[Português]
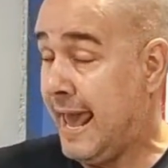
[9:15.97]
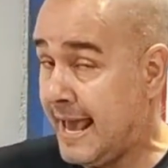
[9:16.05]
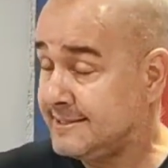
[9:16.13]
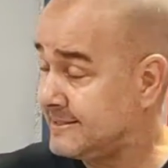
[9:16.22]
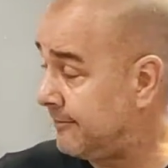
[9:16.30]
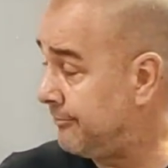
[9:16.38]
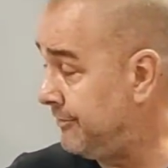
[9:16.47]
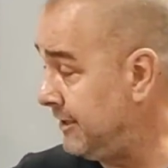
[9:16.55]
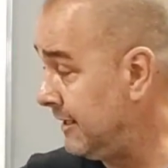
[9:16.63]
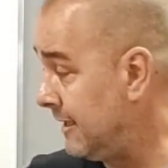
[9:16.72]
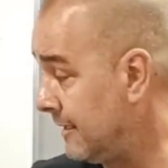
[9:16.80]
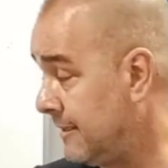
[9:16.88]
essa
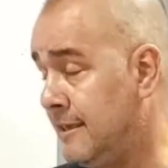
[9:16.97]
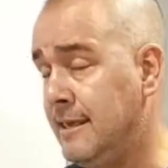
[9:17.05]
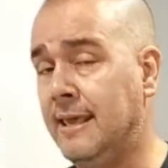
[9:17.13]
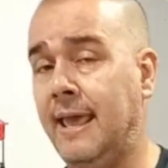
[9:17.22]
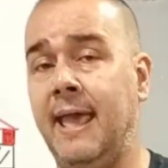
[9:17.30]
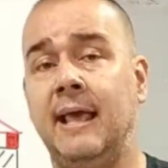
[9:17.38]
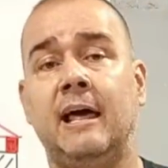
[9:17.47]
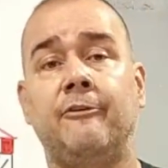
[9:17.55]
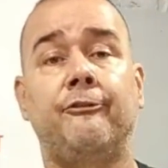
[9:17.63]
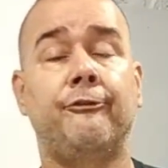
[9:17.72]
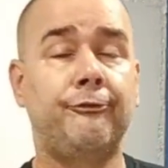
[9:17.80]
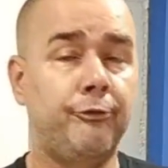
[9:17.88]
viga que
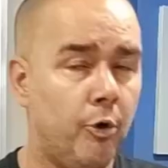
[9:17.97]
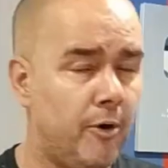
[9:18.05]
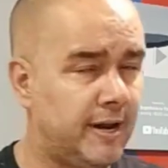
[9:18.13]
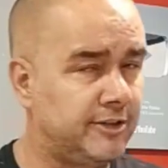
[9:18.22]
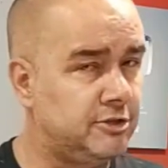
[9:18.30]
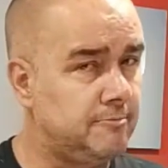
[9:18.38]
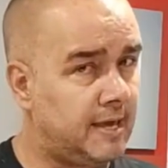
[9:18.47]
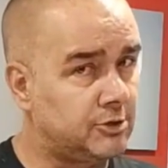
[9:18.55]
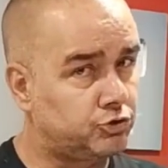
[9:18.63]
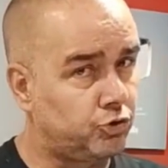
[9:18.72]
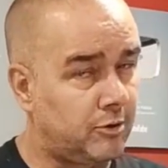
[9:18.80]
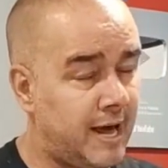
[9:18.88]
ela fora
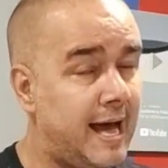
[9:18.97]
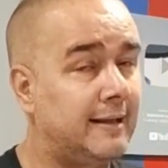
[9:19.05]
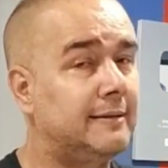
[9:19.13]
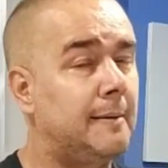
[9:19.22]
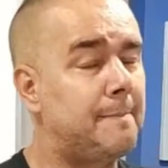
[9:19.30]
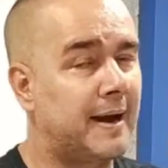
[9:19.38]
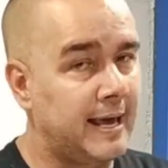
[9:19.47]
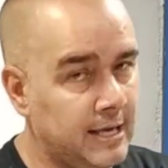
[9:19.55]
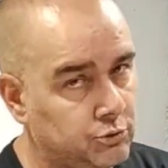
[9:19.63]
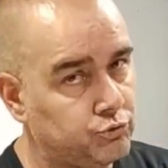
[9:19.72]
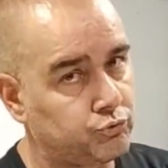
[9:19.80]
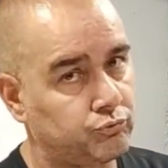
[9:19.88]
dimensionada para
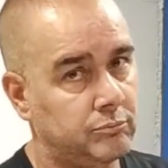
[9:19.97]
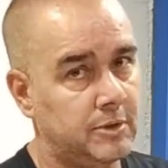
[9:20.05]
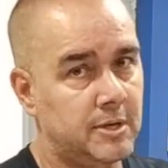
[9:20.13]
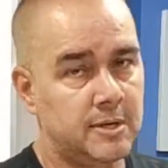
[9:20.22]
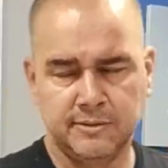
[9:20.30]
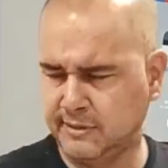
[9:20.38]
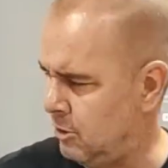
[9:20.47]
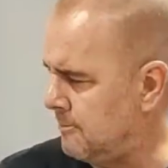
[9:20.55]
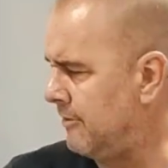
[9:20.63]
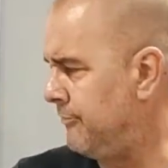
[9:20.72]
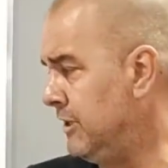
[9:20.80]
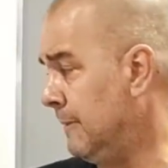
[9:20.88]
isso, você tem
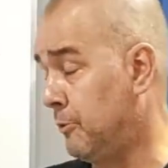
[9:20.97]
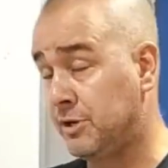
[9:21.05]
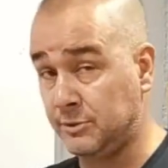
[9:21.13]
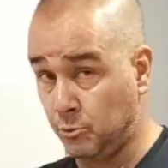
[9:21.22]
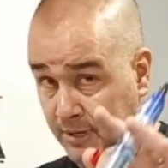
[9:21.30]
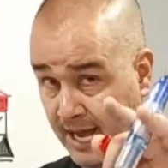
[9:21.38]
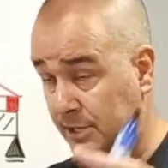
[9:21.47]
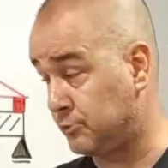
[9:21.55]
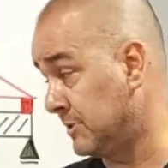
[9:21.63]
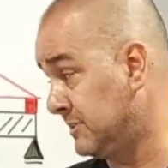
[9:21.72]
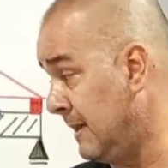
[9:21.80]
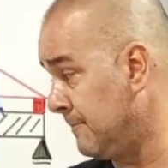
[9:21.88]
uma viga, por exemplo, no
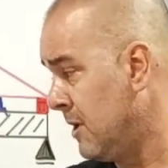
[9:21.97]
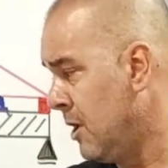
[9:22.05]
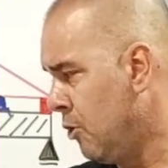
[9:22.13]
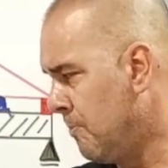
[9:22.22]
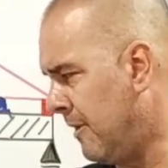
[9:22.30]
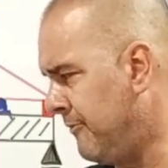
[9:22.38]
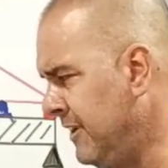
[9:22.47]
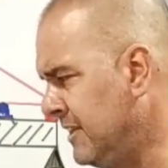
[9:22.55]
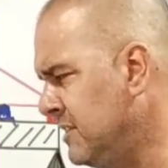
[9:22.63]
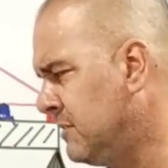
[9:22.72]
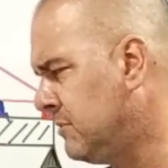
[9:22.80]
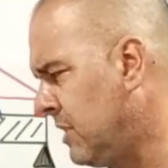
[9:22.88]
caso do exemplo, uma
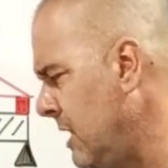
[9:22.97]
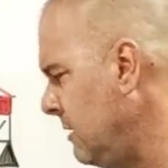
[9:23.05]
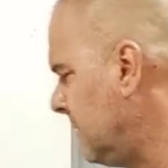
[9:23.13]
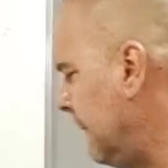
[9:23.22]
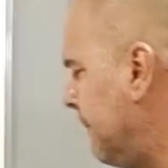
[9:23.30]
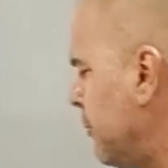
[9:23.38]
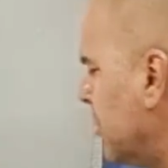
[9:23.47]
viga de 30